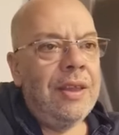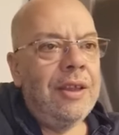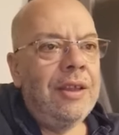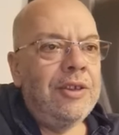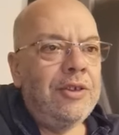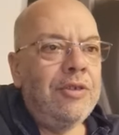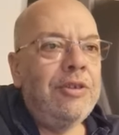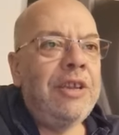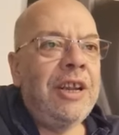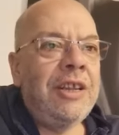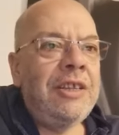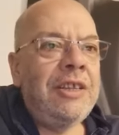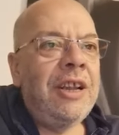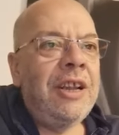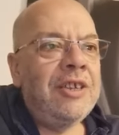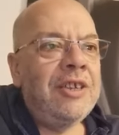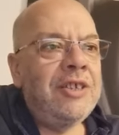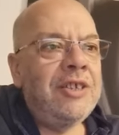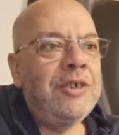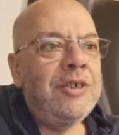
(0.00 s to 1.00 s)
سو تريتي
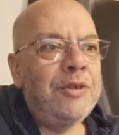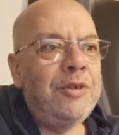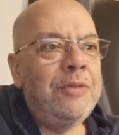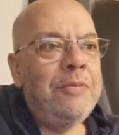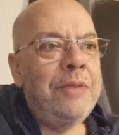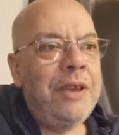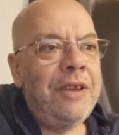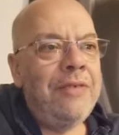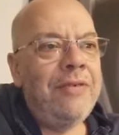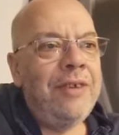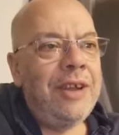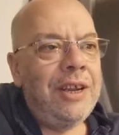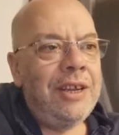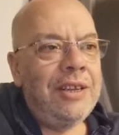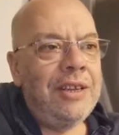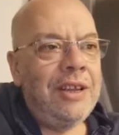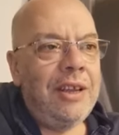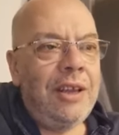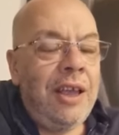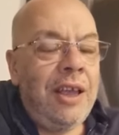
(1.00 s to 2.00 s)
لا جيستيون دو بي
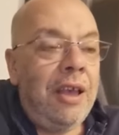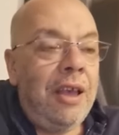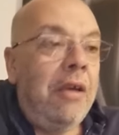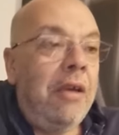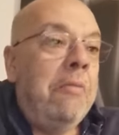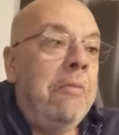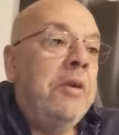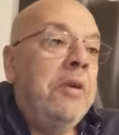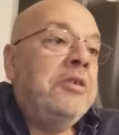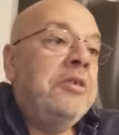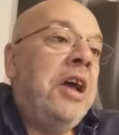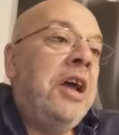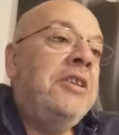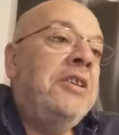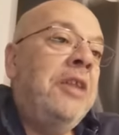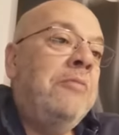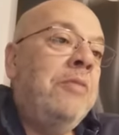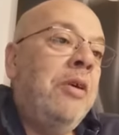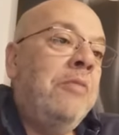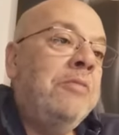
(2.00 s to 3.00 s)
فريد ايه ما
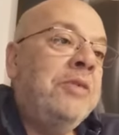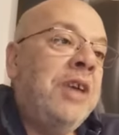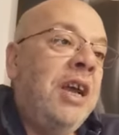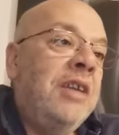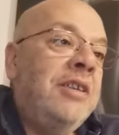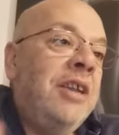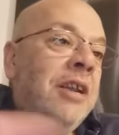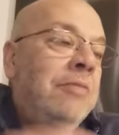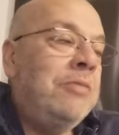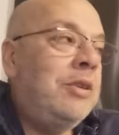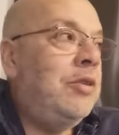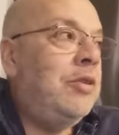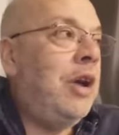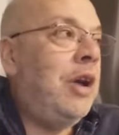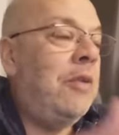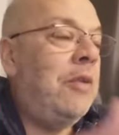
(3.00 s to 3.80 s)
قادرين ماكمش قادرين مدوها